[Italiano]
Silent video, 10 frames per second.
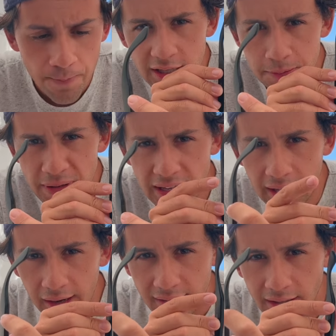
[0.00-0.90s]

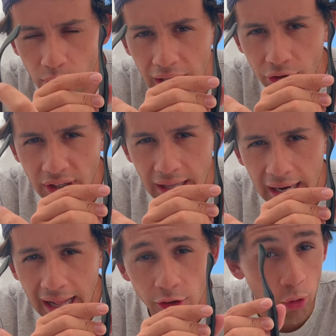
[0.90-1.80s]
speaker sia da un lato che
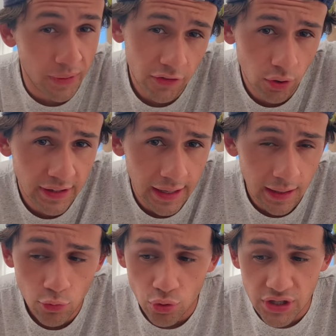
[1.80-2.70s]
dall'altro per ascoltare
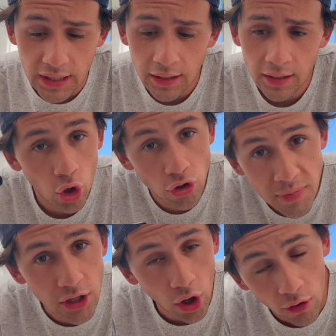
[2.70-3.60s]
la musica, con
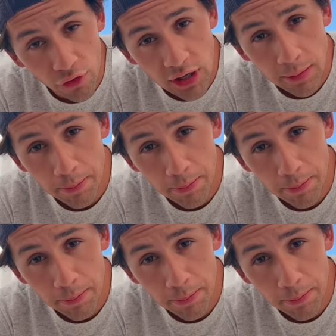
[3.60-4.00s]
microfoni